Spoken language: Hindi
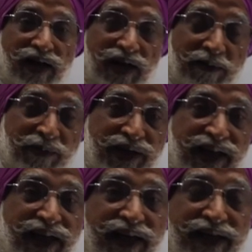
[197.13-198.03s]

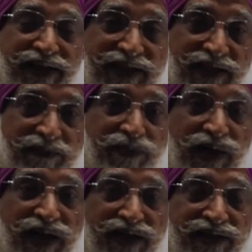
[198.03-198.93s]
हमने इस
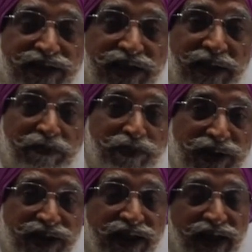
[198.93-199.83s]
बात से
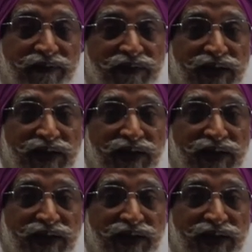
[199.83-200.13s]
बचना है